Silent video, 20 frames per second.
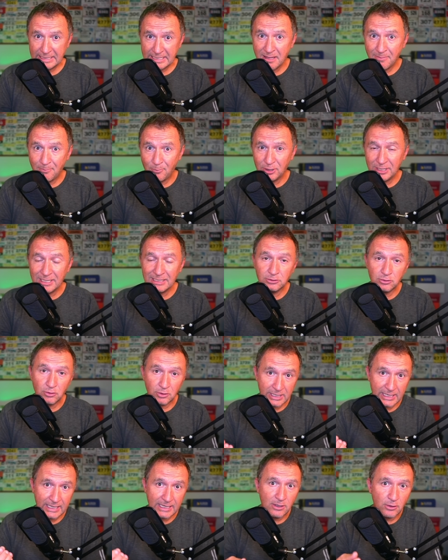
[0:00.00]
es por esto
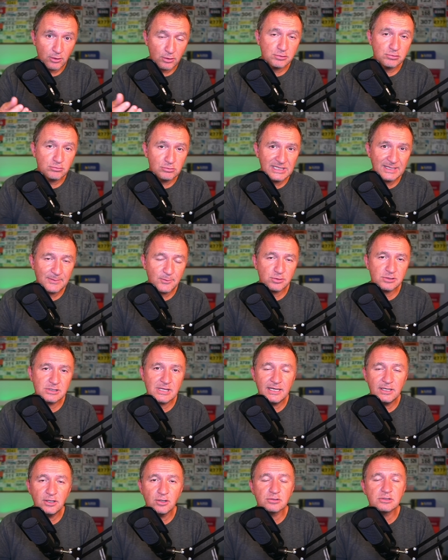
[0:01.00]
que en los últimos
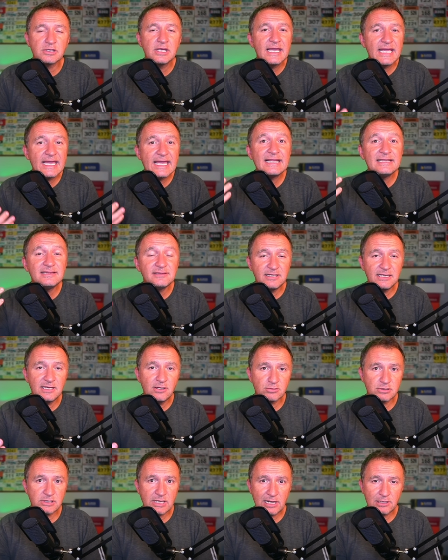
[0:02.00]
años el trigo
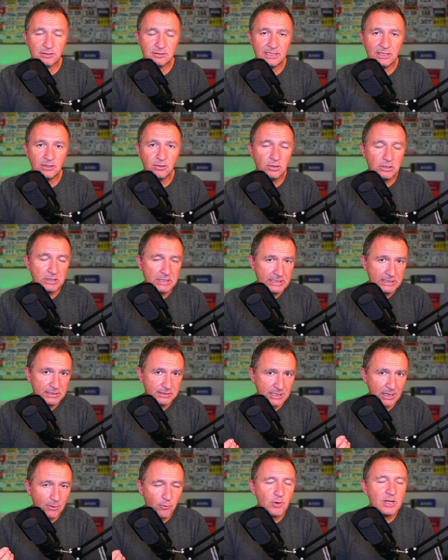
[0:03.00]
sarraceno se
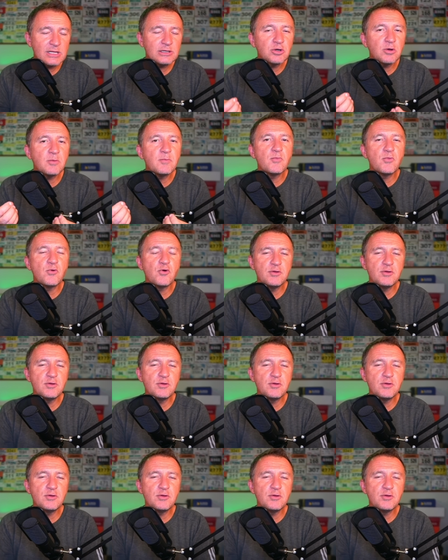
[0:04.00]
ha vuelto muy